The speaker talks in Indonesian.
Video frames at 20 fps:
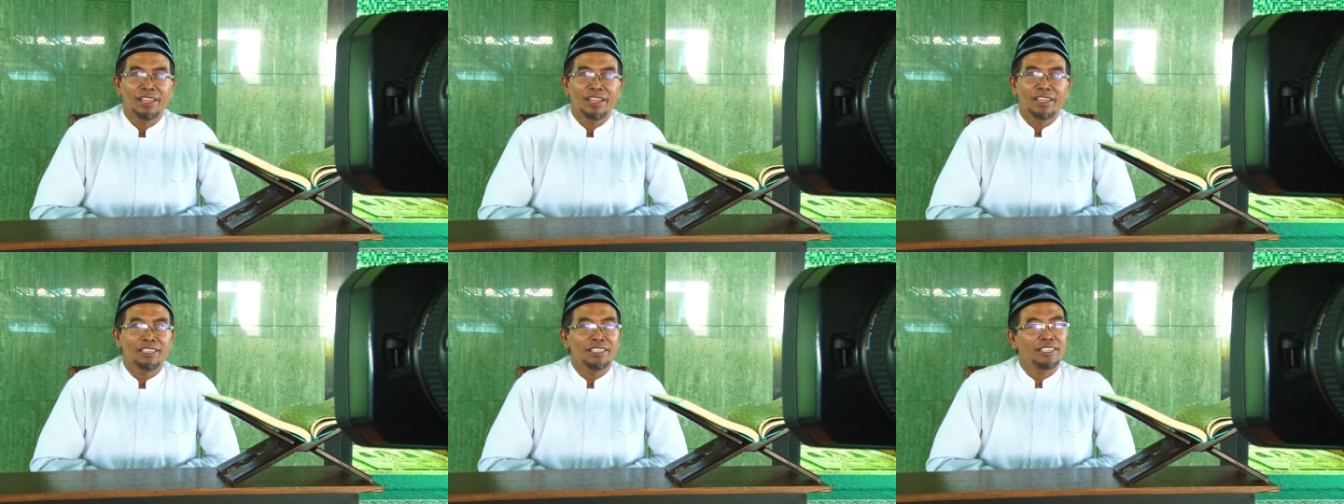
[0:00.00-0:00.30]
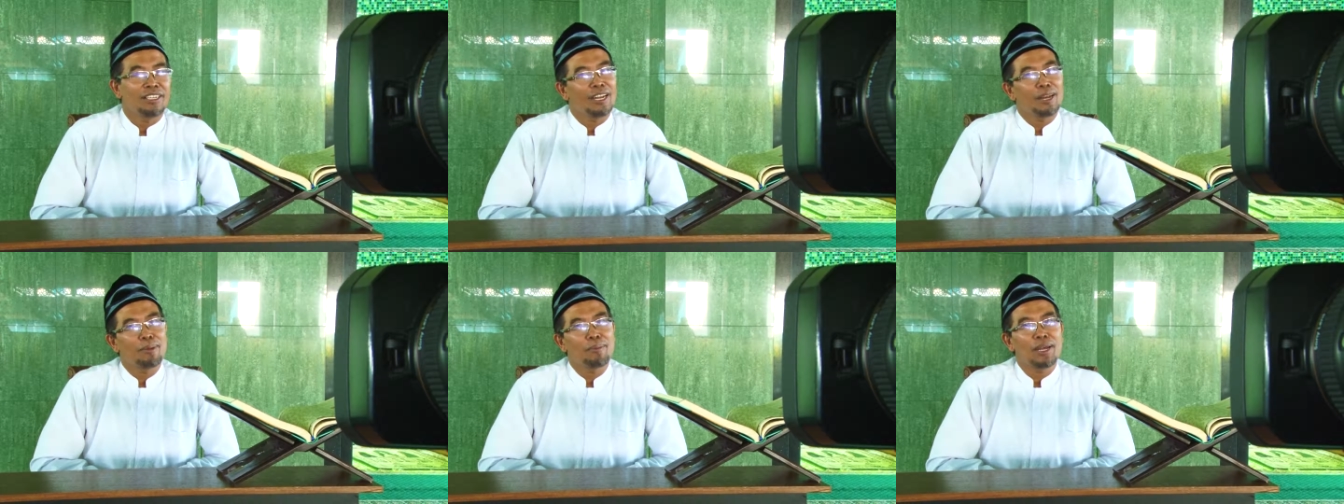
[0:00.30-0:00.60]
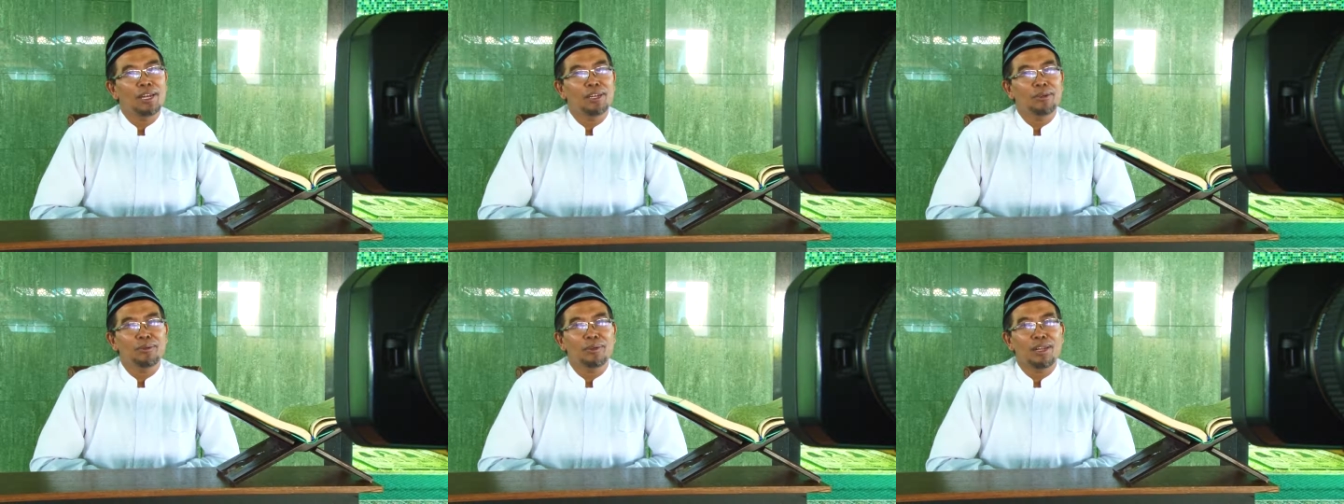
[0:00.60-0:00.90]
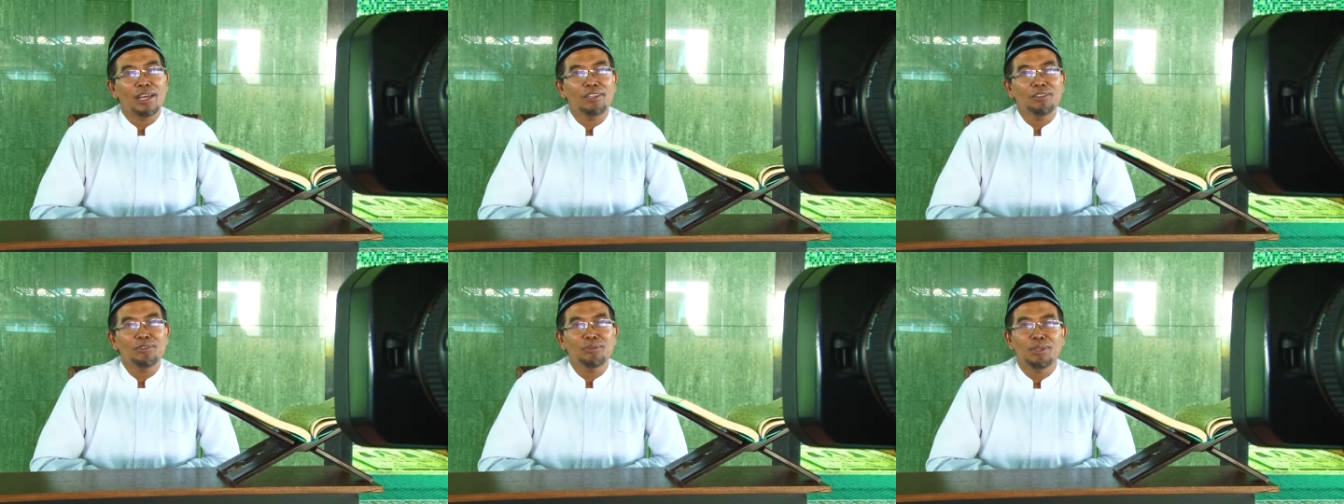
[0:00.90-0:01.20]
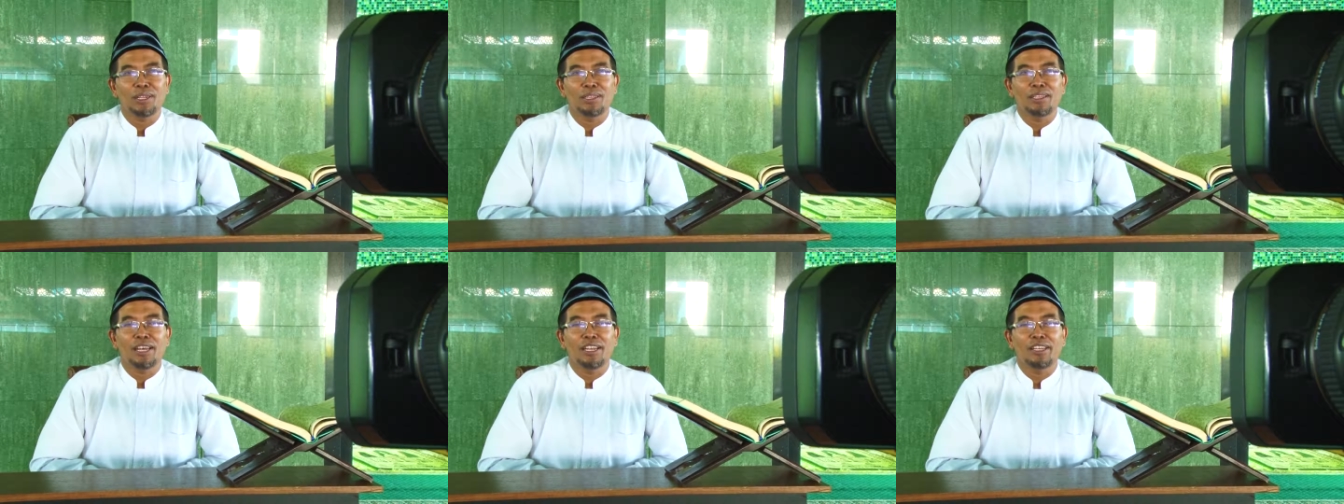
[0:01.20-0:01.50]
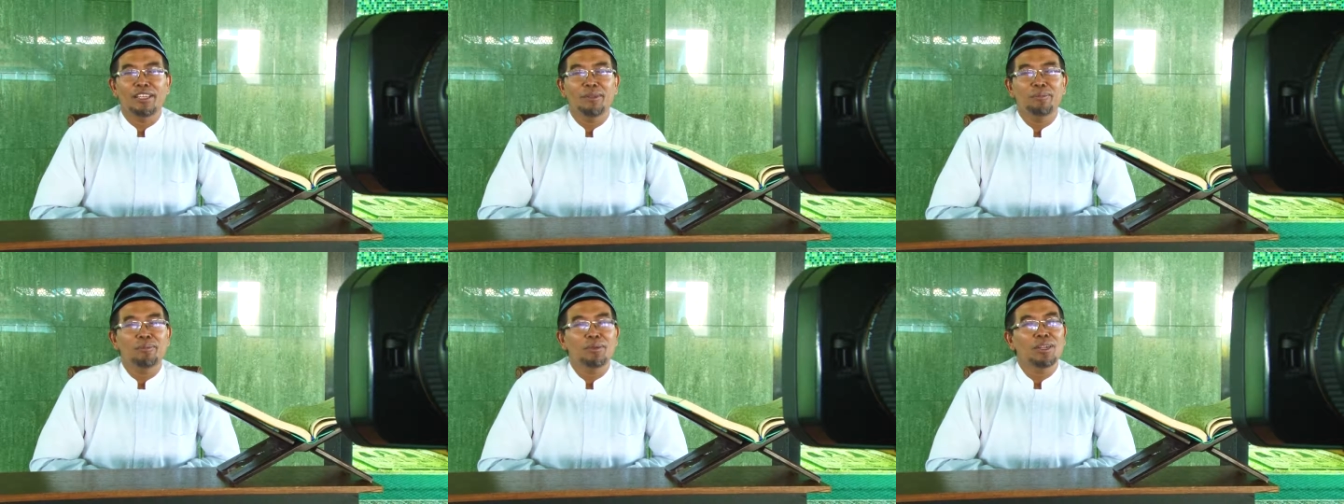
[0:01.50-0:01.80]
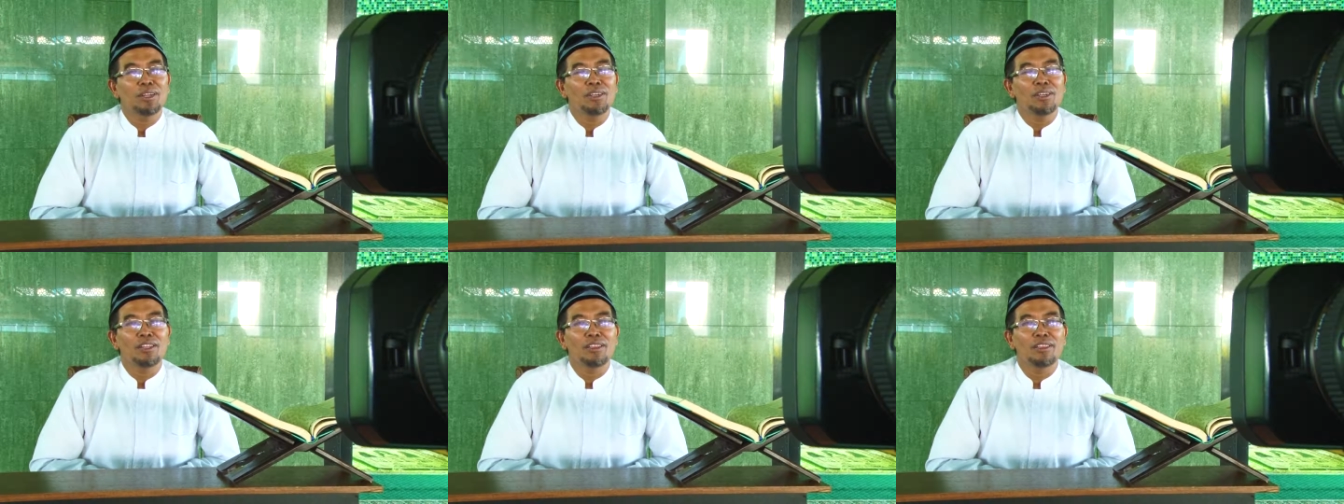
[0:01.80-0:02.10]
Di dalam Al-Qur'an surat Ali
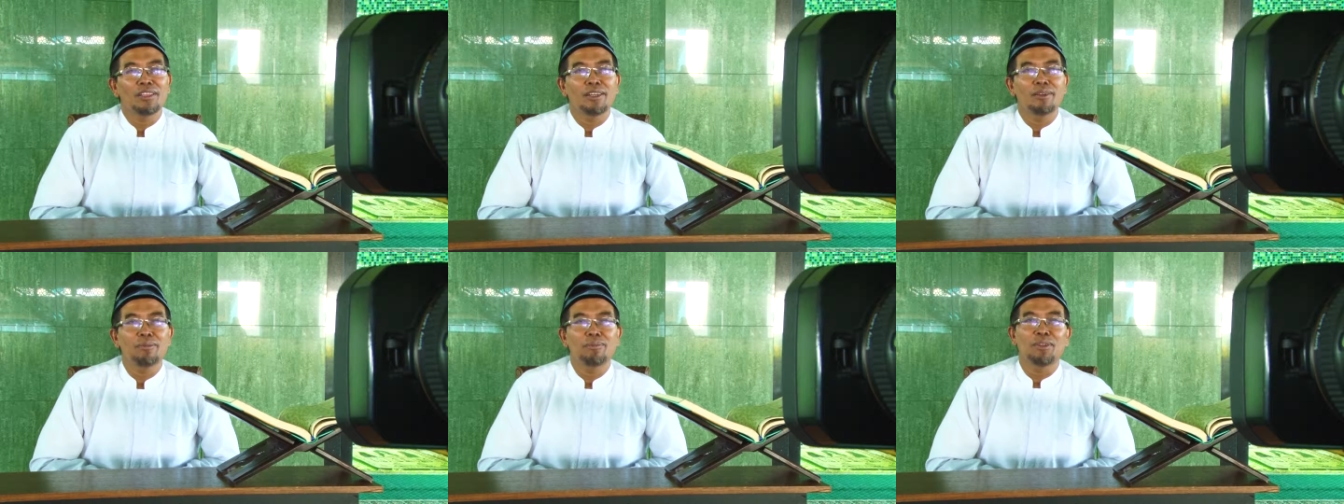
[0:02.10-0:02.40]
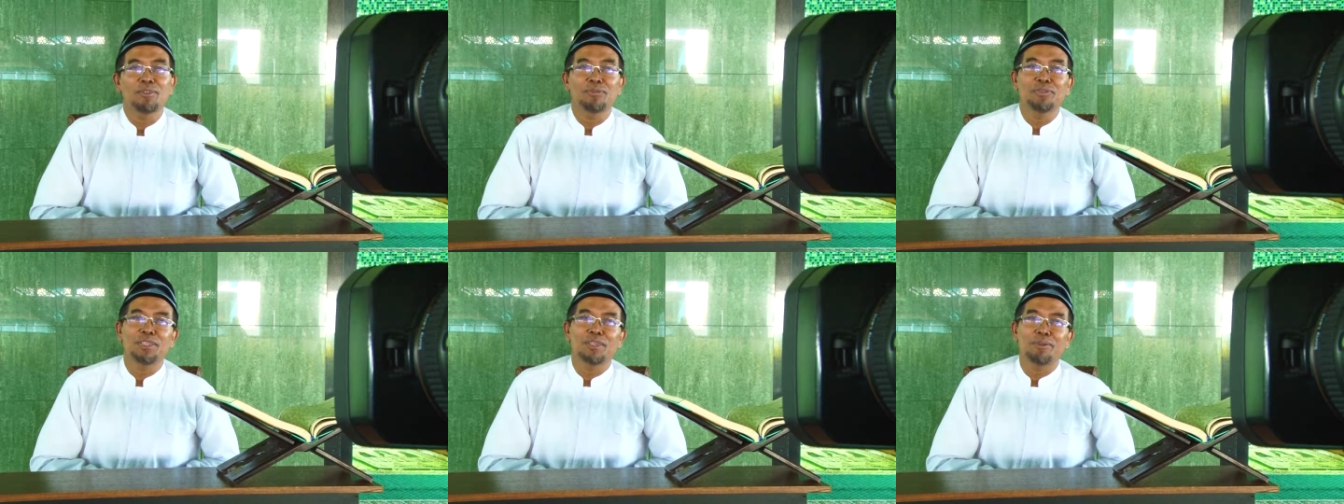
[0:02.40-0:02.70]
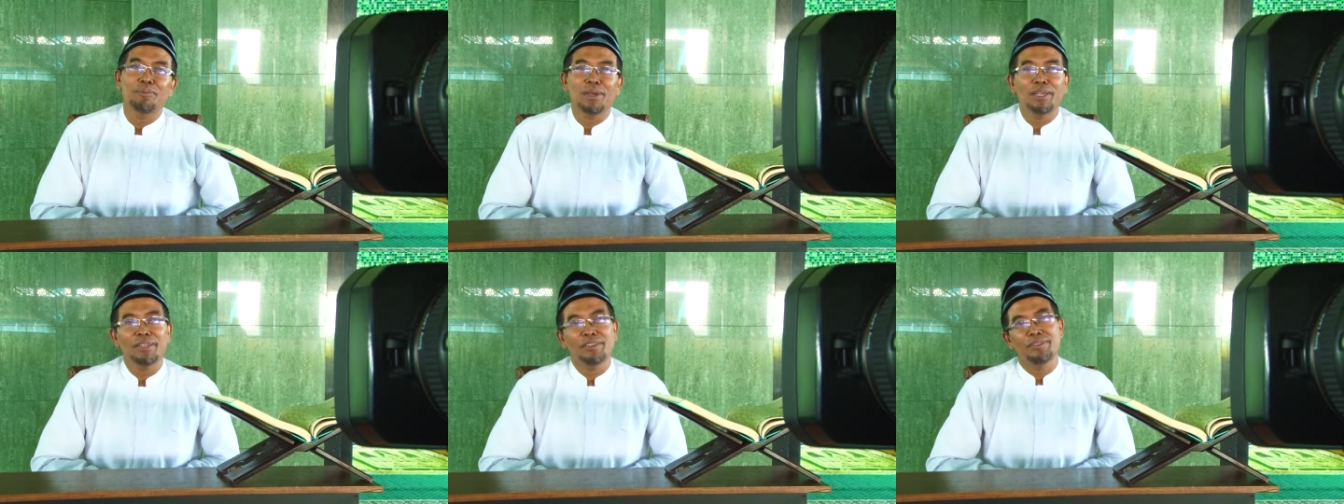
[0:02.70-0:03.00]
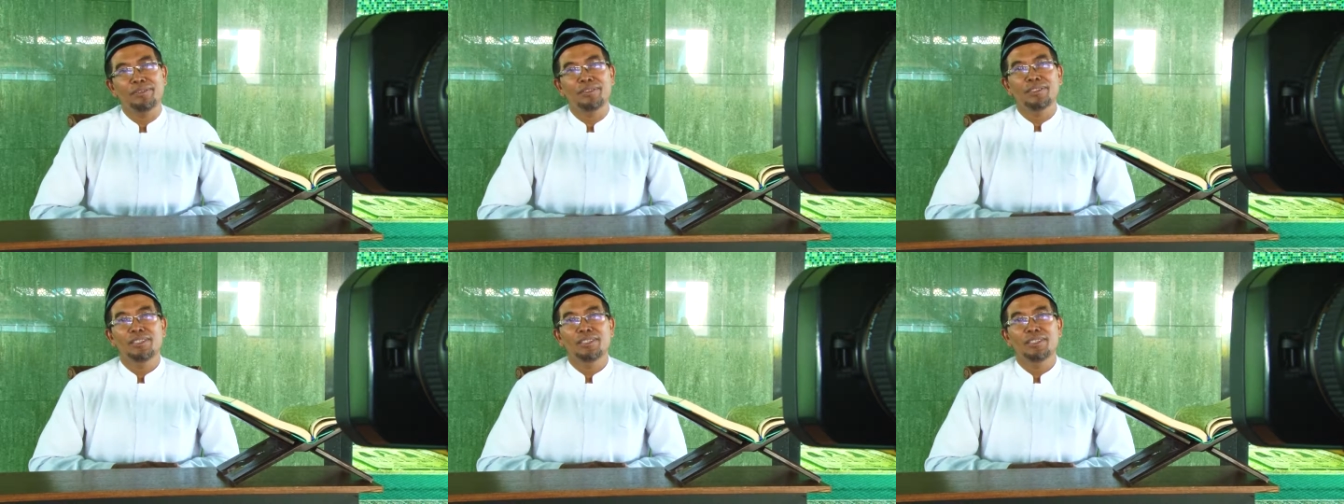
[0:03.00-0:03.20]
Imran Allah berfirman,